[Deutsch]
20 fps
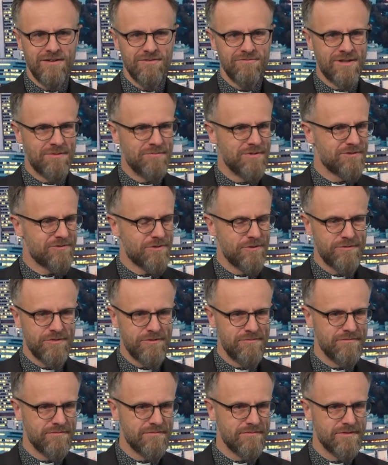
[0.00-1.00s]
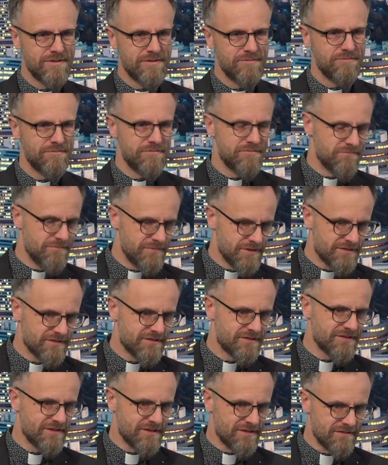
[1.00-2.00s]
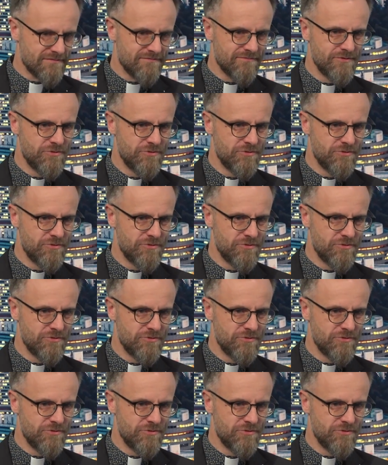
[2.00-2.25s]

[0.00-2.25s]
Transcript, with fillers: war mit, Konfirm mit äh,